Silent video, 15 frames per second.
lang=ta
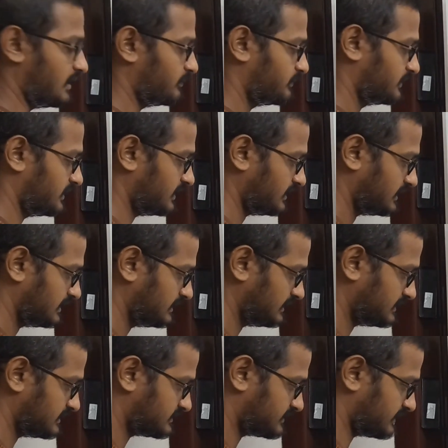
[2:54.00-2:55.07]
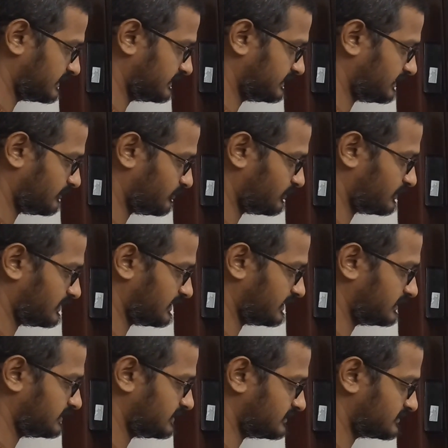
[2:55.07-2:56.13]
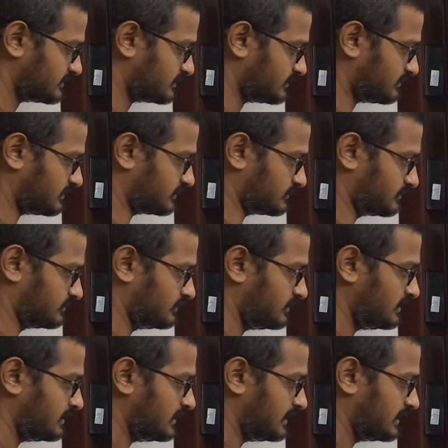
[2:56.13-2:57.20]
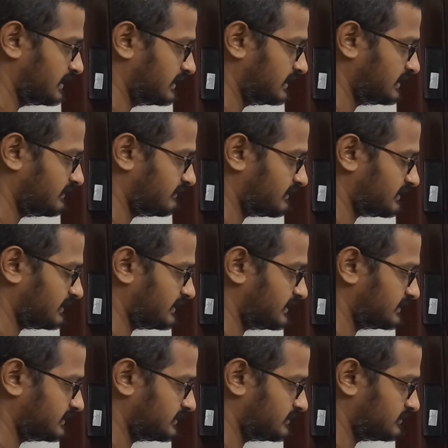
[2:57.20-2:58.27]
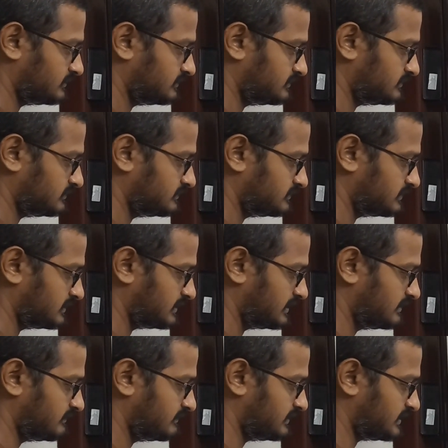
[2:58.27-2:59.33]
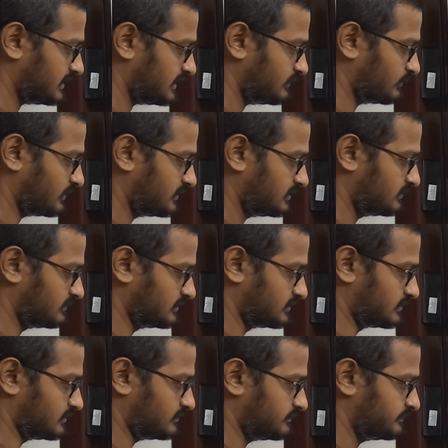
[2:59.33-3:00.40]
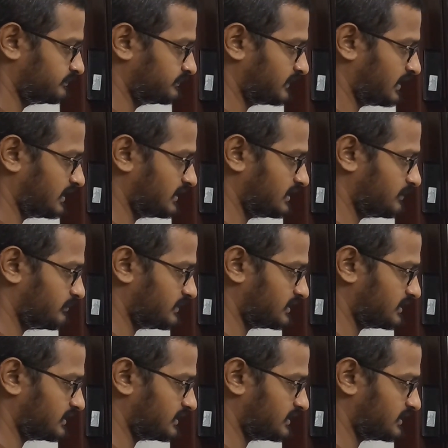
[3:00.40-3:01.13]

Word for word: அப்போ இங்கே ஸ்ட்ரைட்டாக போகிற லைன் தான் ஜீரோவாக இருக்கும் இங்கே வர லைன் என்னாகும் இன்வெர்ட் ஆகி ஒன்றுன்னு வந்துடும் இங்கே